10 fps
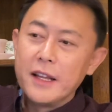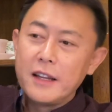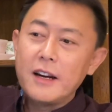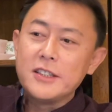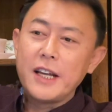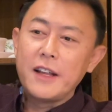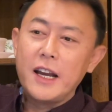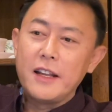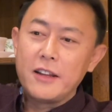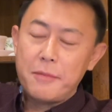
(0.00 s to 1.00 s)
但是现
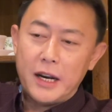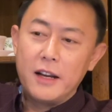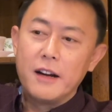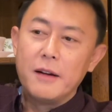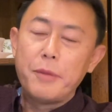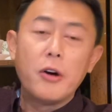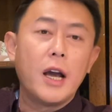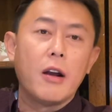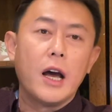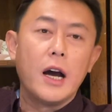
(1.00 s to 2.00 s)
在呢，他把这个抛
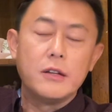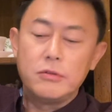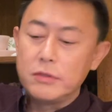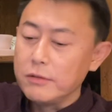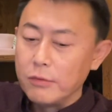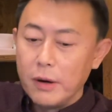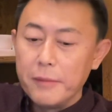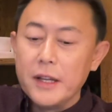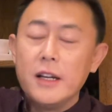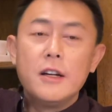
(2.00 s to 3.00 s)
掉了啊，就是我
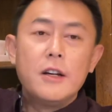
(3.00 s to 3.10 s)
们。